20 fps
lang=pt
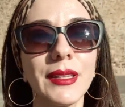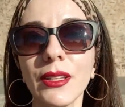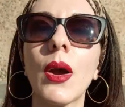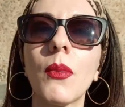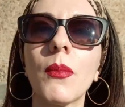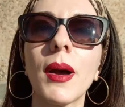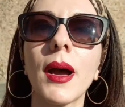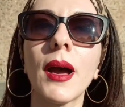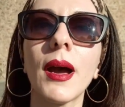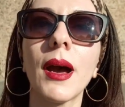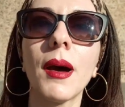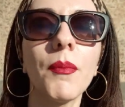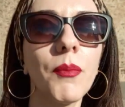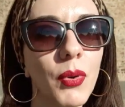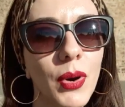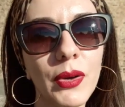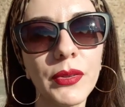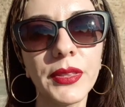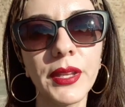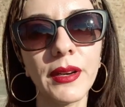É uma
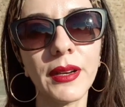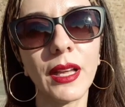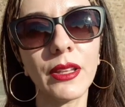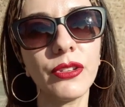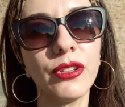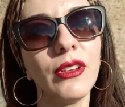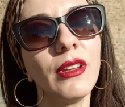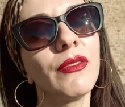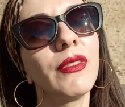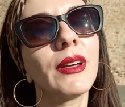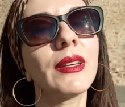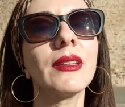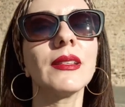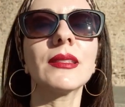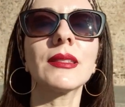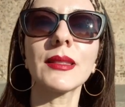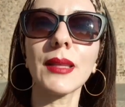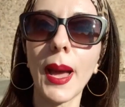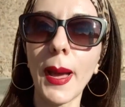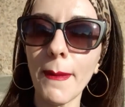boa alternativa que
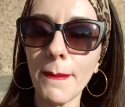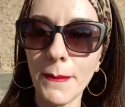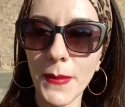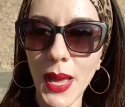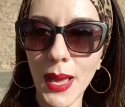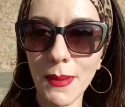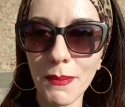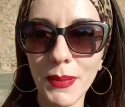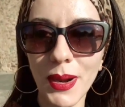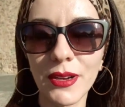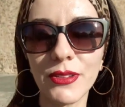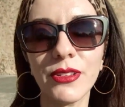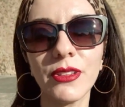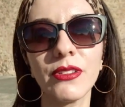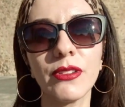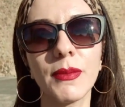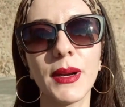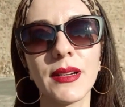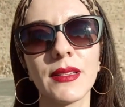está bem pertinho de